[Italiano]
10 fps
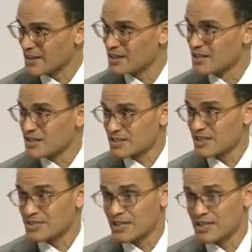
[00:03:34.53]
salesiani.
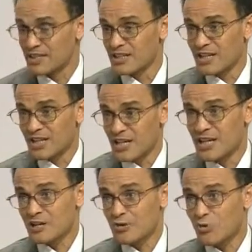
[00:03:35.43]
salesiani
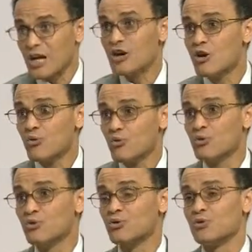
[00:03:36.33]
e quello
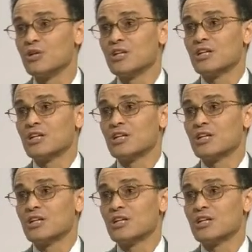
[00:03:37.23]
fu